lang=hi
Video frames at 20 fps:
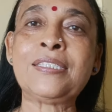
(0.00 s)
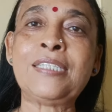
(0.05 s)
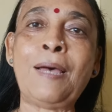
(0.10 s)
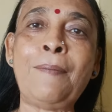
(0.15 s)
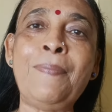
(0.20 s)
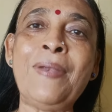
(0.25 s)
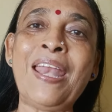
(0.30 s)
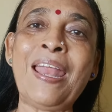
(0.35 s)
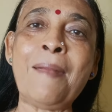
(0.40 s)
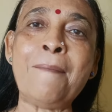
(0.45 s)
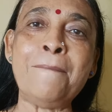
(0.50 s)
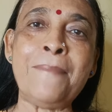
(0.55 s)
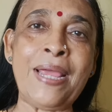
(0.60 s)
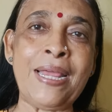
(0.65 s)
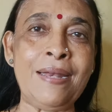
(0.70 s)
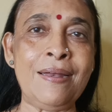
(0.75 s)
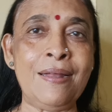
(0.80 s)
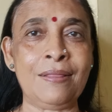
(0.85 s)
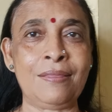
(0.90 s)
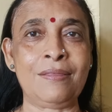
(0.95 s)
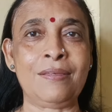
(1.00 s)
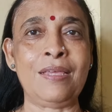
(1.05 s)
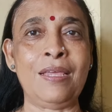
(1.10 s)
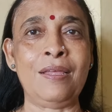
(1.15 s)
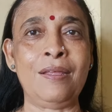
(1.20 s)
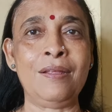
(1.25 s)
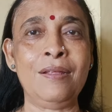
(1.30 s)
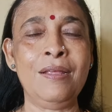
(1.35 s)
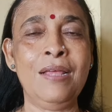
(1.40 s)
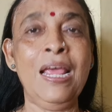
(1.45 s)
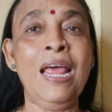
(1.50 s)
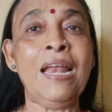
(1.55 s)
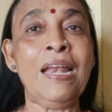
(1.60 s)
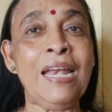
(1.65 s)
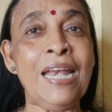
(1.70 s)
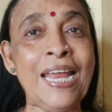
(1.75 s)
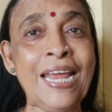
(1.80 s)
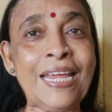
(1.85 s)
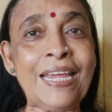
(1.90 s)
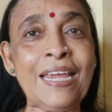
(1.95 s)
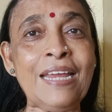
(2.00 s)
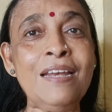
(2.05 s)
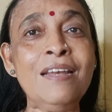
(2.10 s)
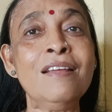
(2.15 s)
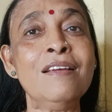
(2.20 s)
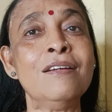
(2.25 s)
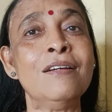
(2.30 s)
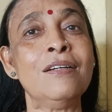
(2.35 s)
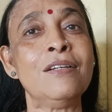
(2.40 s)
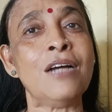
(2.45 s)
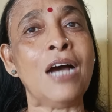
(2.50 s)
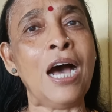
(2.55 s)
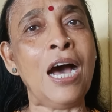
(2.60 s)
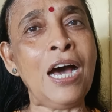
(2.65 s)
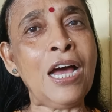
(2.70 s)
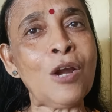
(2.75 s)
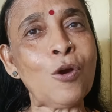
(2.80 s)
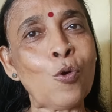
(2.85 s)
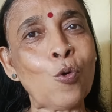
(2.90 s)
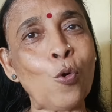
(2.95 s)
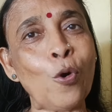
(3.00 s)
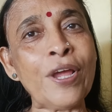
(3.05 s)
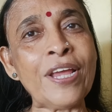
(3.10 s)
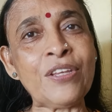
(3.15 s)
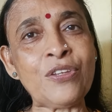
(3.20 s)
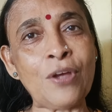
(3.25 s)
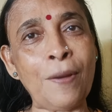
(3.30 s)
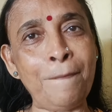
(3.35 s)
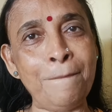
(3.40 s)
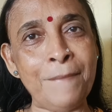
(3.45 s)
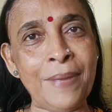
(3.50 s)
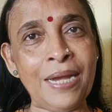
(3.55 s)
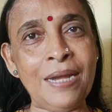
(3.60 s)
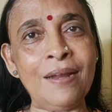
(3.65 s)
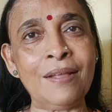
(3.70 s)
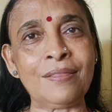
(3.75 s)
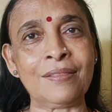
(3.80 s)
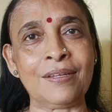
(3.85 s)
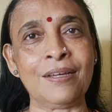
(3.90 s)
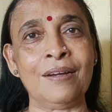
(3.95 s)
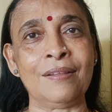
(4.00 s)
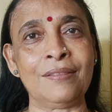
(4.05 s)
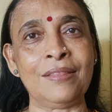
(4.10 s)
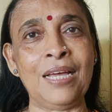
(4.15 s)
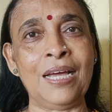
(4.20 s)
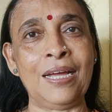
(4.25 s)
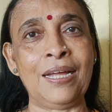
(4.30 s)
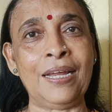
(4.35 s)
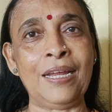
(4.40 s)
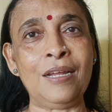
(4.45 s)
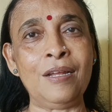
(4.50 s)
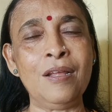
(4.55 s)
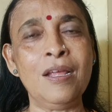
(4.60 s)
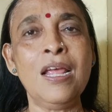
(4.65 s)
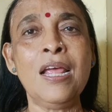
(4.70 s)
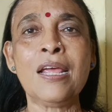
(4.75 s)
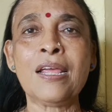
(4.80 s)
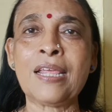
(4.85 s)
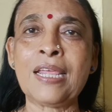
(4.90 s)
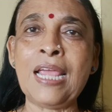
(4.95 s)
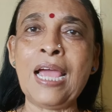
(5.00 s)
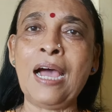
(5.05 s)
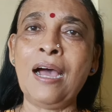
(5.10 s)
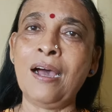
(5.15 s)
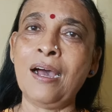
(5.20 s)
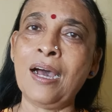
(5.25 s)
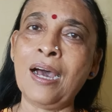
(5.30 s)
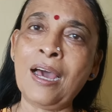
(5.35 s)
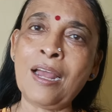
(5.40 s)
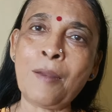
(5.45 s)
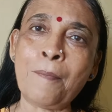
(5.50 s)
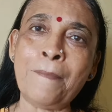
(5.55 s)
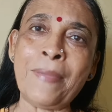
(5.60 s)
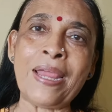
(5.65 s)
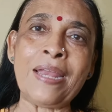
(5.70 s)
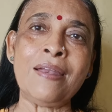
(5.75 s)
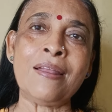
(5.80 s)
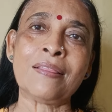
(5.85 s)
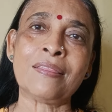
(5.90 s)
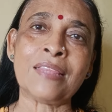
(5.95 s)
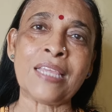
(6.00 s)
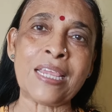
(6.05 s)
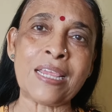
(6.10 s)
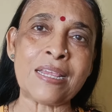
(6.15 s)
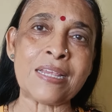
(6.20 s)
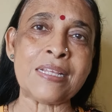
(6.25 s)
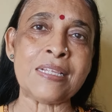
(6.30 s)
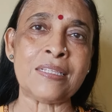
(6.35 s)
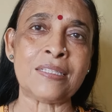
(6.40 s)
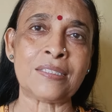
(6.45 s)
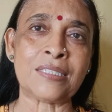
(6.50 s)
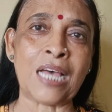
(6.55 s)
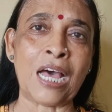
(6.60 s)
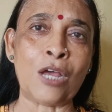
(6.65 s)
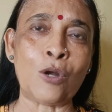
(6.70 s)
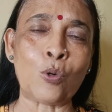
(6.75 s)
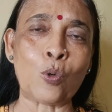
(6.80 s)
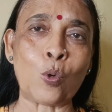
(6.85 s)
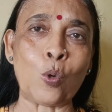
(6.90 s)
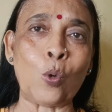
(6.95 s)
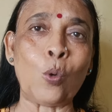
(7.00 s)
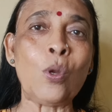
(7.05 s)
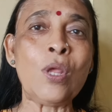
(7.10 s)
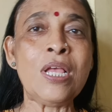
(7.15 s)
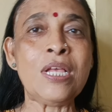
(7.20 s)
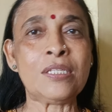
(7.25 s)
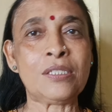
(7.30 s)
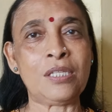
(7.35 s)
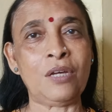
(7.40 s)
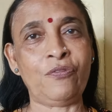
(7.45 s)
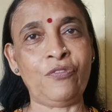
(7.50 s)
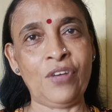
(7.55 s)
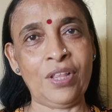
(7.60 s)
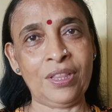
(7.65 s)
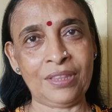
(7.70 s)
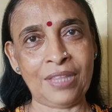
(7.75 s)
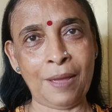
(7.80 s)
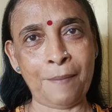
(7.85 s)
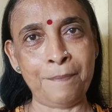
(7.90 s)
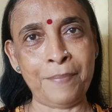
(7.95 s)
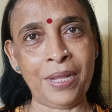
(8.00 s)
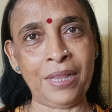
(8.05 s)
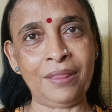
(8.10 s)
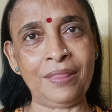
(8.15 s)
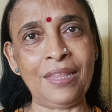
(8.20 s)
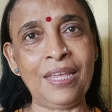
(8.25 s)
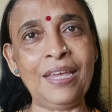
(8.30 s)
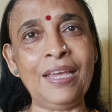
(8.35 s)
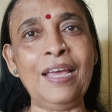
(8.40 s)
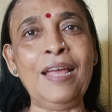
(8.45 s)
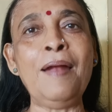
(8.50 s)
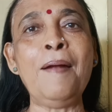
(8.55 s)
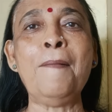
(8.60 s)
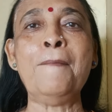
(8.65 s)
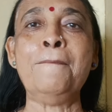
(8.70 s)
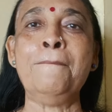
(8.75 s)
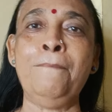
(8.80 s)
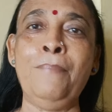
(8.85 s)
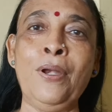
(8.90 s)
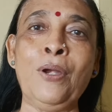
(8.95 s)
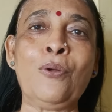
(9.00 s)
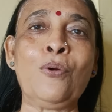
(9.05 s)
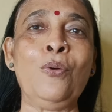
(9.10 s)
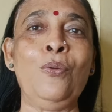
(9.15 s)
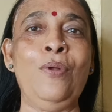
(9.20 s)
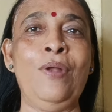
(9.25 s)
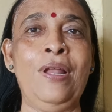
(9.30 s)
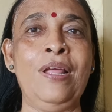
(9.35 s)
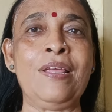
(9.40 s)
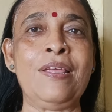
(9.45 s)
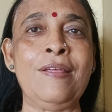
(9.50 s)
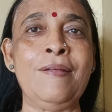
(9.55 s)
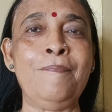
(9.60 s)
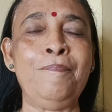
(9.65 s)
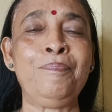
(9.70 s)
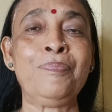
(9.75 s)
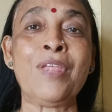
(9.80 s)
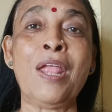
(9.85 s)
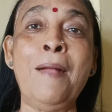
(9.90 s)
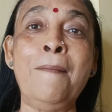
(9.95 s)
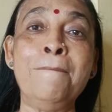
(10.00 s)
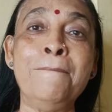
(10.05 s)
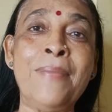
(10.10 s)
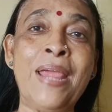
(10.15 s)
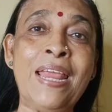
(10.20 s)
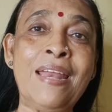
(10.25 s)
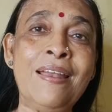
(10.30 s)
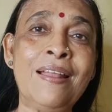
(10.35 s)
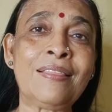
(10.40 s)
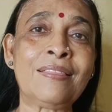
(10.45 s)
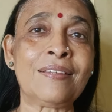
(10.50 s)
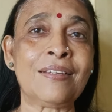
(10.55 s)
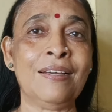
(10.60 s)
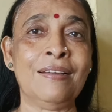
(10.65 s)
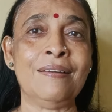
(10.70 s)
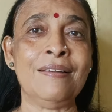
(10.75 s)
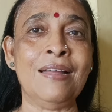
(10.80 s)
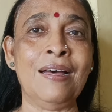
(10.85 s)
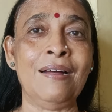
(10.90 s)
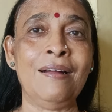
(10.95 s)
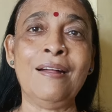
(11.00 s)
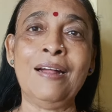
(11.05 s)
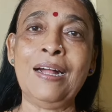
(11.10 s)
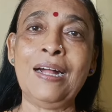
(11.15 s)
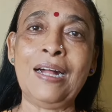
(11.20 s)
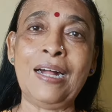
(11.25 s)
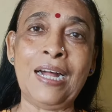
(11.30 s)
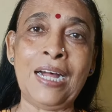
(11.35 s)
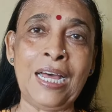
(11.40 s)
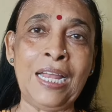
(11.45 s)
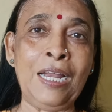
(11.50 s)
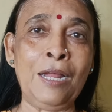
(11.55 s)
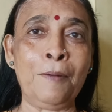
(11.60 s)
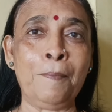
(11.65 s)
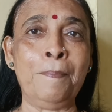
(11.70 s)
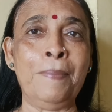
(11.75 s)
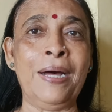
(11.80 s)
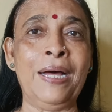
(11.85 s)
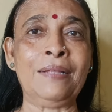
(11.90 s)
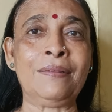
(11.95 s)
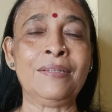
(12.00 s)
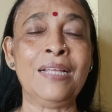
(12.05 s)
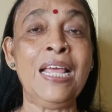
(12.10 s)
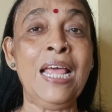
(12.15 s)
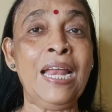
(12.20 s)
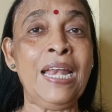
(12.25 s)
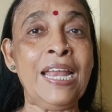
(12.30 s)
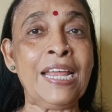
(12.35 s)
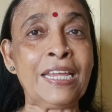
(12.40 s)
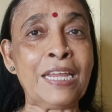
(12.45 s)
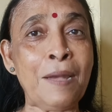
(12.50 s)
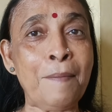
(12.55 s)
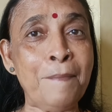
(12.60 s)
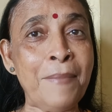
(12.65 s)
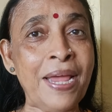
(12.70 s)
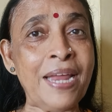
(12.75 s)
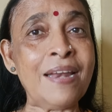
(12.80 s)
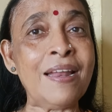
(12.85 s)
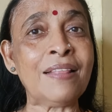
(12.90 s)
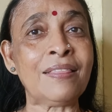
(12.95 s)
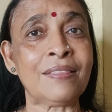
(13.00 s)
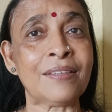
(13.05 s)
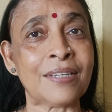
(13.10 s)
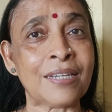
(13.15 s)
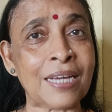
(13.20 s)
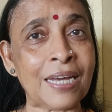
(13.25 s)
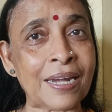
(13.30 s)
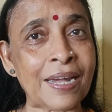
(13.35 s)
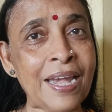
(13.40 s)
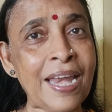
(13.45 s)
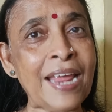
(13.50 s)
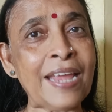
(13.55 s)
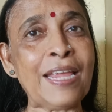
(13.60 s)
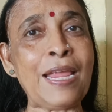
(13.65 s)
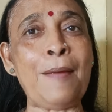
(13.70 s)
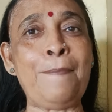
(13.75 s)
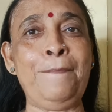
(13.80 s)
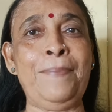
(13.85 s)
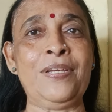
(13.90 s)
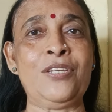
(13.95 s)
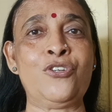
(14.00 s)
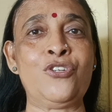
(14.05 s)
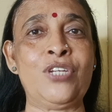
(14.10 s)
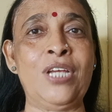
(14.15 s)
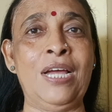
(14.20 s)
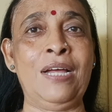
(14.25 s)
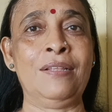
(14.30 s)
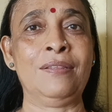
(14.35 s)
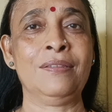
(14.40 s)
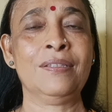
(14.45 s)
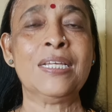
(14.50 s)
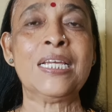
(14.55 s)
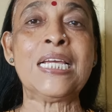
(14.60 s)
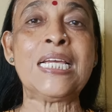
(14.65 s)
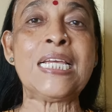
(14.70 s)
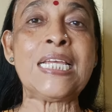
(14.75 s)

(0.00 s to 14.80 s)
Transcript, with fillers: सब ने मेहनत की लेकिन हर कोई जब मेहनत करता है क्या हर मेहनती इंसान को सफलता मिलती है बिल्कुल नहीं मेहनत करना अलग बात लेकिन मेहनत करने के पश्चात